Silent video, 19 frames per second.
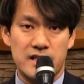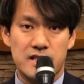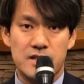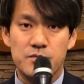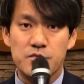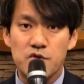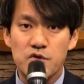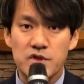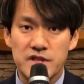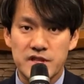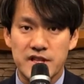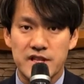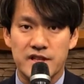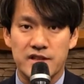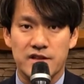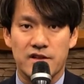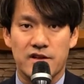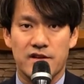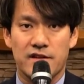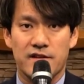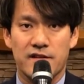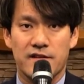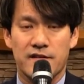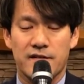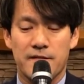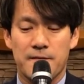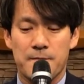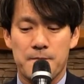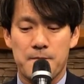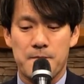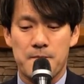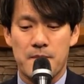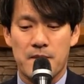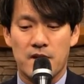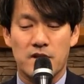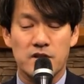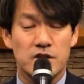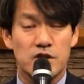집중시키는 것,
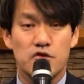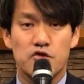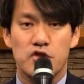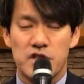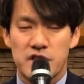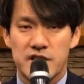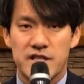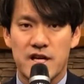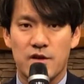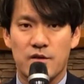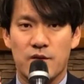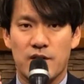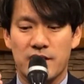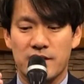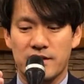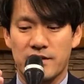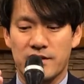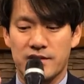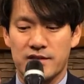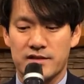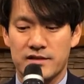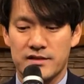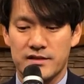그것을 쉬지 않고 하는 것,